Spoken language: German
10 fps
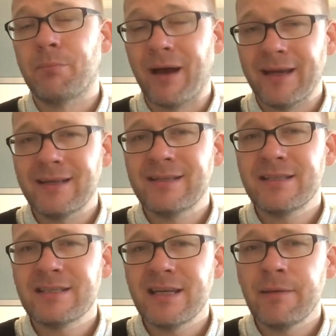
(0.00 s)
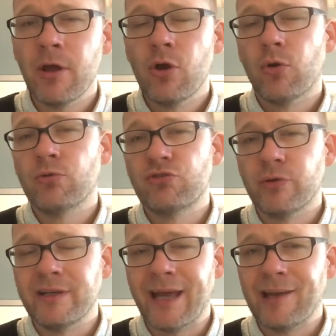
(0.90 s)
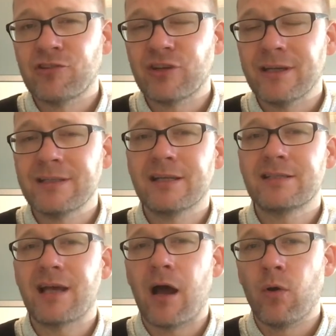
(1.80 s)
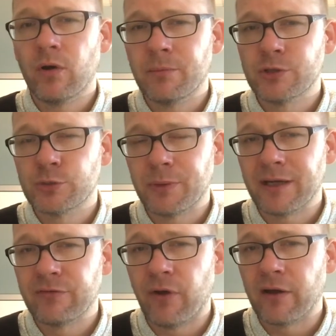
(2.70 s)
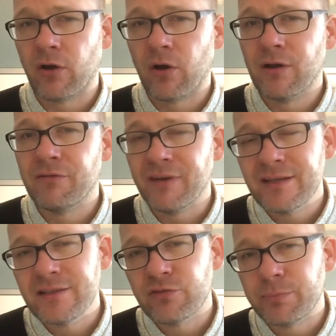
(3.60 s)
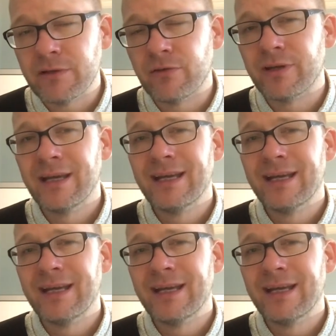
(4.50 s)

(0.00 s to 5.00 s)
bei Disney und Julie Dench ist jetzt auch im Gespräch für eine Rolle. Wen sie spielen wird,